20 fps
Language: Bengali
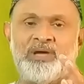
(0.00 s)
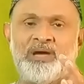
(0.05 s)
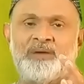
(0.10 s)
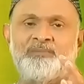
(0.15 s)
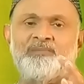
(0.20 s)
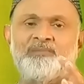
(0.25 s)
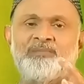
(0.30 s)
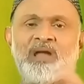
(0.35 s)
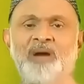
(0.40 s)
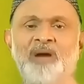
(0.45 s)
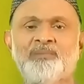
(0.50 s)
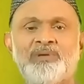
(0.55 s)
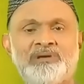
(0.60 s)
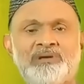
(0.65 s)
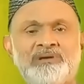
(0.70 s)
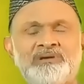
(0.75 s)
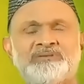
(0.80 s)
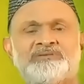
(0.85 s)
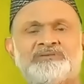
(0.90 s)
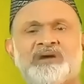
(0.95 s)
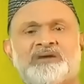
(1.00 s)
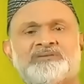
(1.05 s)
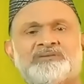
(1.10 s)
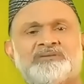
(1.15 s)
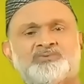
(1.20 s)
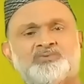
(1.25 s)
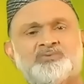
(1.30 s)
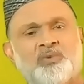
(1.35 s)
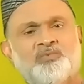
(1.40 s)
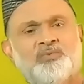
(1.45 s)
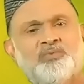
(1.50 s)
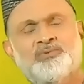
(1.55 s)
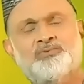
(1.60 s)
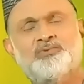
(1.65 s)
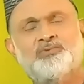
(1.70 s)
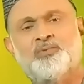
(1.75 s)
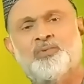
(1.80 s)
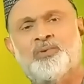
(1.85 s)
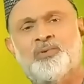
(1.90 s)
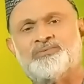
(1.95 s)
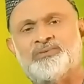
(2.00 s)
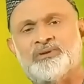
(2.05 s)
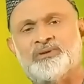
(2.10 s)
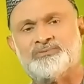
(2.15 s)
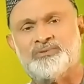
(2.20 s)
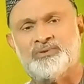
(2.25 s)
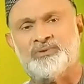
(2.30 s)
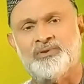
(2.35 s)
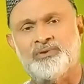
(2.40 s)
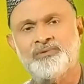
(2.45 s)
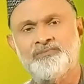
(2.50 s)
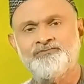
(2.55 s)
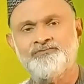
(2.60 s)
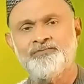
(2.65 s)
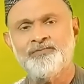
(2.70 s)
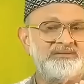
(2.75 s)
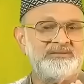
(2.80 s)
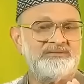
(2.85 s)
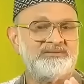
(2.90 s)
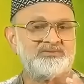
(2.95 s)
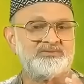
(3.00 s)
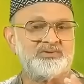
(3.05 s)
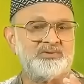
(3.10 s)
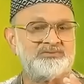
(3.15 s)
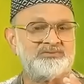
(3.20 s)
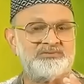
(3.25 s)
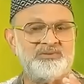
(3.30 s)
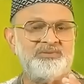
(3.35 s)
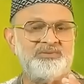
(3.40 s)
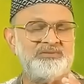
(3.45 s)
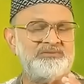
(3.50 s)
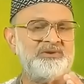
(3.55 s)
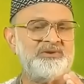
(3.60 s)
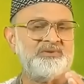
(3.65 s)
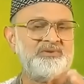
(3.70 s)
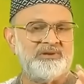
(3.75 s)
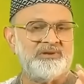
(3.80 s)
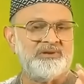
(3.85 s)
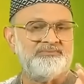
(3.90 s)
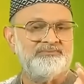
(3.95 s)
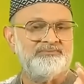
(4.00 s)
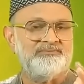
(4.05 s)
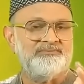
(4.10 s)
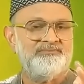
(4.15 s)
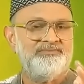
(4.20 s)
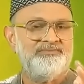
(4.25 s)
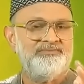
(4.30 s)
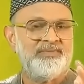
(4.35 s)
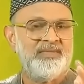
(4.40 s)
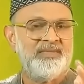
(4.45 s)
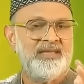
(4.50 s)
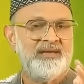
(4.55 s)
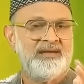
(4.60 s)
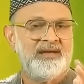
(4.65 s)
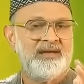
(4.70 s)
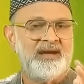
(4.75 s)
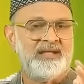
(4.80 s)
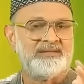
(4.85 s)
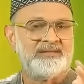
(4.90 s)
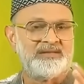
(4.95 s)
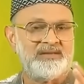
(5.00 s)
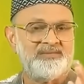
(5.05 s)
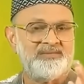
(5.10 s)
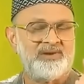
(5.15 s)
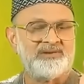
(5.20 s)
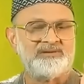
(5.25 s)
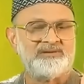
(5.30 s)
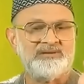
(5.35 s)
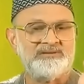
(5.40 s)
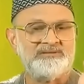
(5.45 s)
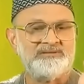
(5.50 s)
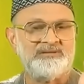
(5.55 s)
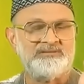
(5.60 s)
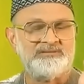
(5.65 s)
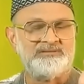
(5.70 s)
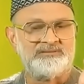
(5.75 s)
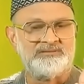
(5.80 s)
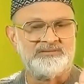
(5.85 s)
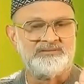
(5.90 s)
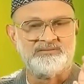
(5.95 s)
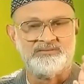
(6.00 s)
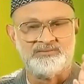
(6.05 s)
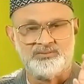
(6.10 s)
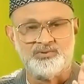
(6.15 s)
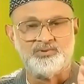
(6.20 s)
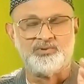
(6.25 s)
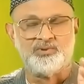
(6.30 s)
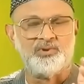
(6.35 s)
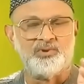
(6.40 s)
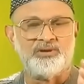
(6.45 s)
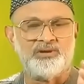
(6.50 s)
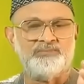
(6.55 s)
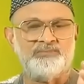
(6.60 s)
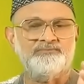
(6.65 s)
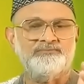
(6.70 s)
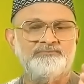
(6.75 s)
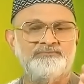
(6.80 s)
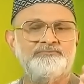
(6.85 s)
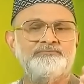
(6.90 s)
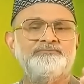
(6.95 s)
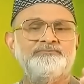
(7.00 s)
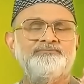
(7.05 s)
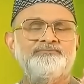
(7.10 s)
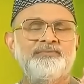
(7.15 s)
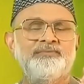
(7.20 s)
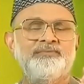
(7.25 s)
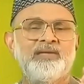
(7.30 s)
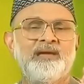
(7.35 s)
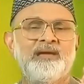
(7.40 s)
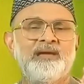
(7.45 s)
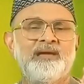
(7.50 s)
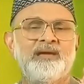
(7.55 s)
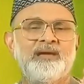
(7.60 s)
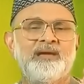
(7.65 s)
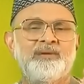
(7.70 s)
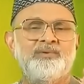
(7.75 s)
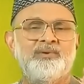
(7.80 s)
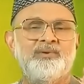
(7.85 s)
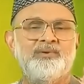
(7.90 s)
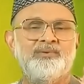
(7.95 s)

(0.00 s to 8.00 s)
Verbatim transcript: নাভির নিচে আছে সবগুলি দুর্বলতার জন্য স্মৃতিশক্তি বৃদ্ধি করে আলজাইমার ডিজিজ দূর করে এবং